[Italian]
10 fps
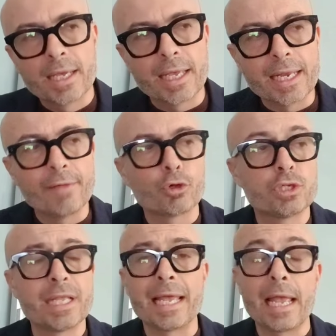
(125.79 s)
eh, le
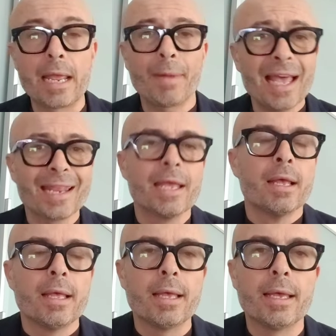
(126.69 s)
vostre idee e magari
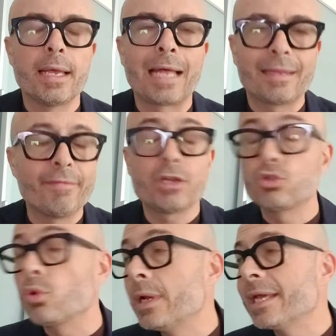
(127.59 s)
eh,
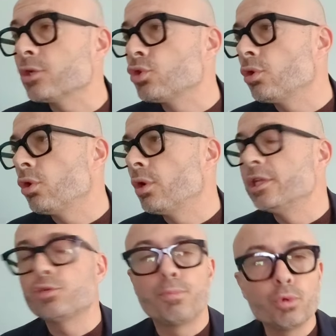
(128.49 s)
attraverso quelli che sono
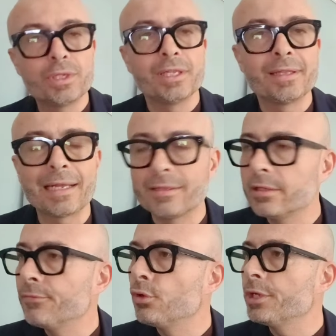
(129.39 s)
gli spunti di tanti
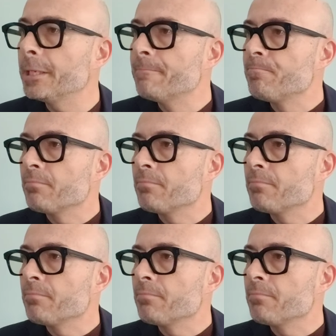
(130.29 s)
di voi